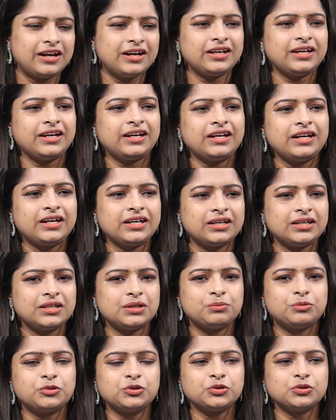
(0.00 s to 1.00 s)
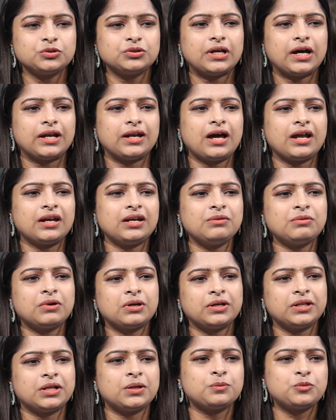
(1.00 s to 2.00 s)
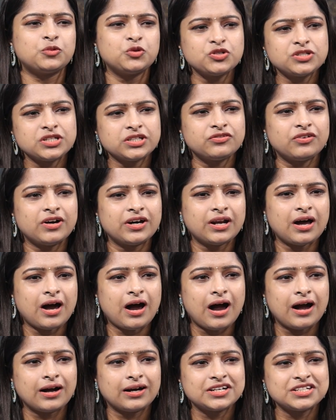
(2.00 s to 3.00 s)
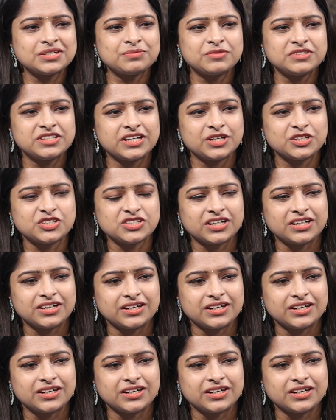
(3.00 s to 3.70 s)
అంటే ఏంటి ఇప్పుడు ధనాన్ని మనం ఏదైనా పూజ ద్వారా ఆకర్షింపు చేయొచ్చు